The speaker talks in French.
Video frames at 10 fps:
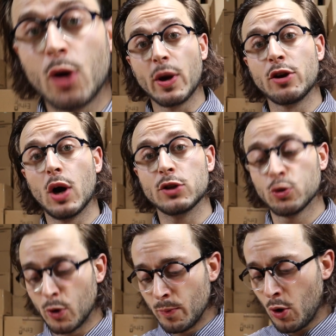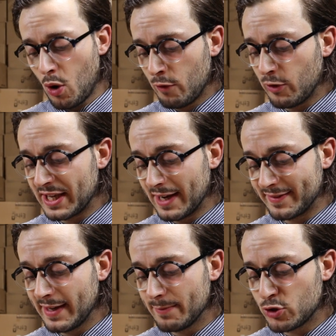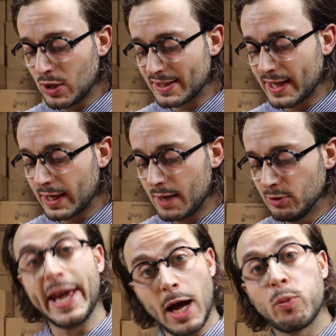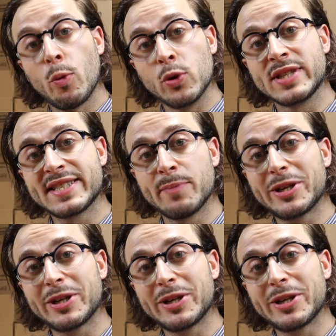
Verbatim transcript: Ewen leur a tout bonnement envoyé un DM sur Instagram et a proposé sa